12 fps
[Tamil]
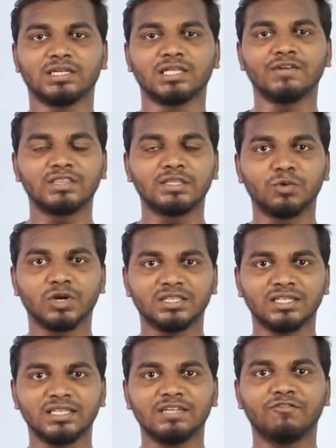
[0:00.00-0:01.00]
இருபத்தி மூணாம்
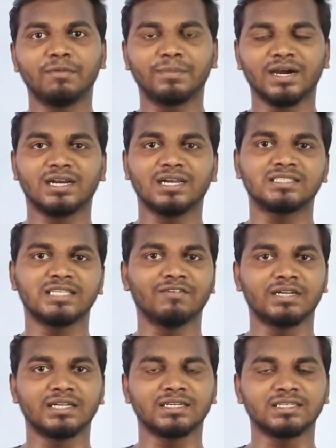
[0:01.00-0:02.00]
தேதி ஃப்ளிப்கார்ட்டில் சேல்
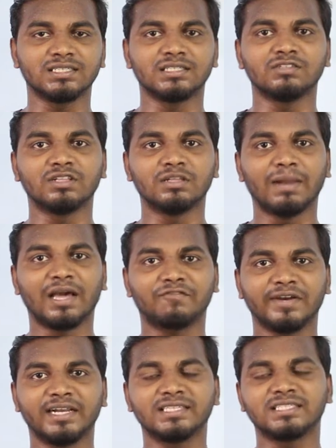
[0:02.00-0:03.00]
வர இருக்குது இது வந்து பிளாக்
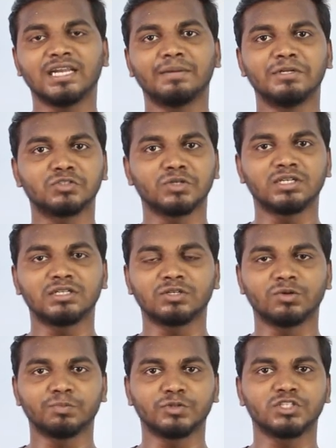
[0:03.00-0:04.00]
ஃப்ரைடே சேல் அப்படின்னு சொல்லிட்டு
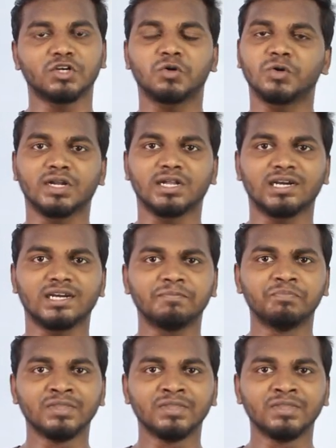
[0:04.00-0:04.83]
புதுசாக கொண்டு வராங்க